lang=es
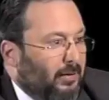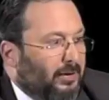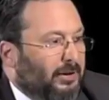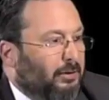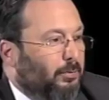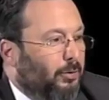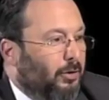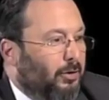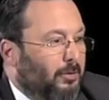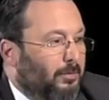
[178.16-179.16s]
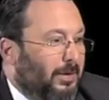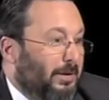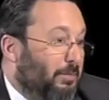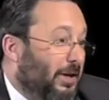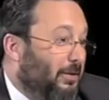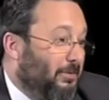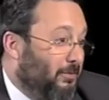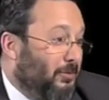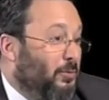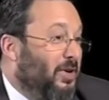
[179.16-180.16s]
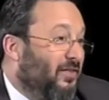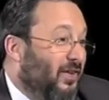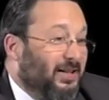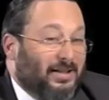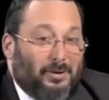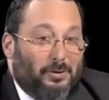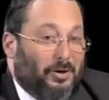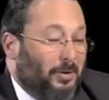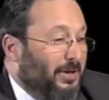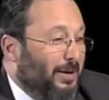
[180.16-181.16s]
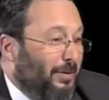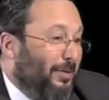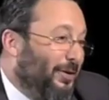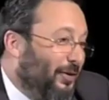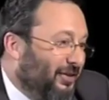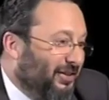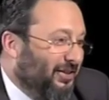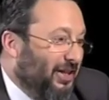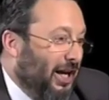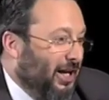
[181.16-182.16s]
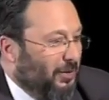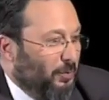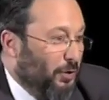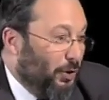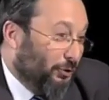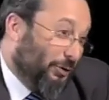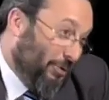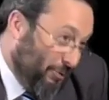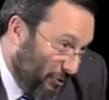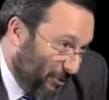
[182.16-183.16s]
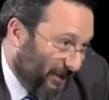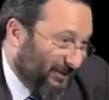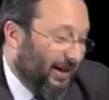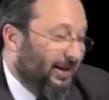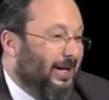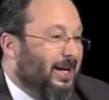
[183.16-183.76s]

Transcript: avanzando un poco, por, ahí nunca falta alguno que mire el programa y no es de central. Curioso, pero puede pasar.